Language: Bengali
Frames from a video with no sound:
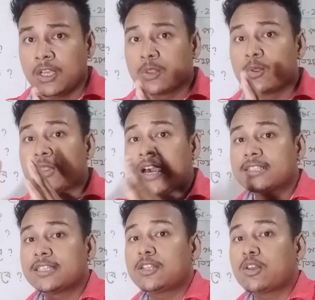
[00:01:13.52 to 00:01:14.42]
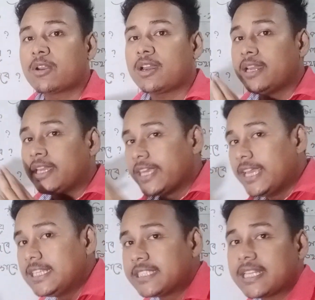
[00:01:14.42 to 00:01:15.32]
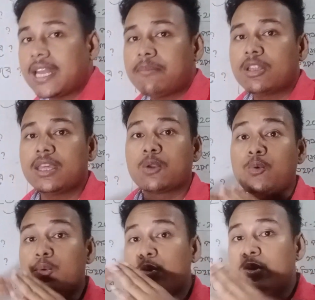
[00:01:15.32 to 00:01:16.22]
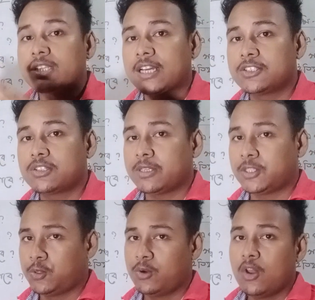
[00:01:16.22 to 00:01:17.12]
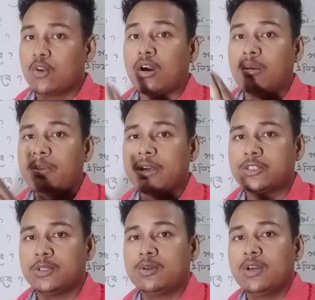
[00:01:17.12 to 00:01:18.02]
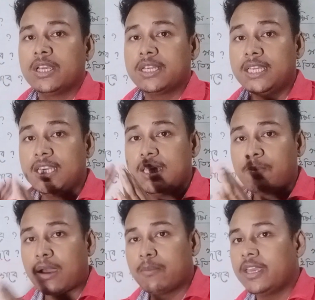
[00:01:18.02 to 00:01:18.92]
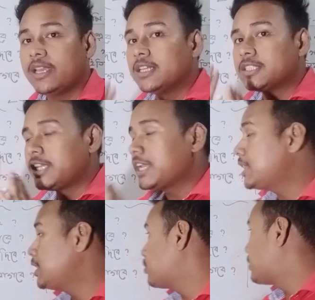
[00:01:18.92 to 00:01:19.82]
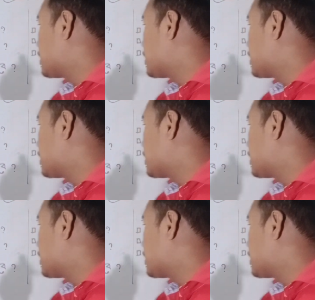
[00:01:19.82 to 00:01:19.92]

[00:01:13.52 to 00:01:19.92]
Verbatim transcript: তো তার সাথে তোমরা এই চ্যানেলের মধ্যে কোন কোন সাজেশন পাচ্ছ কবে পাচ্ছ কি কি পাবে সেক্ষেত্রে তোমাদের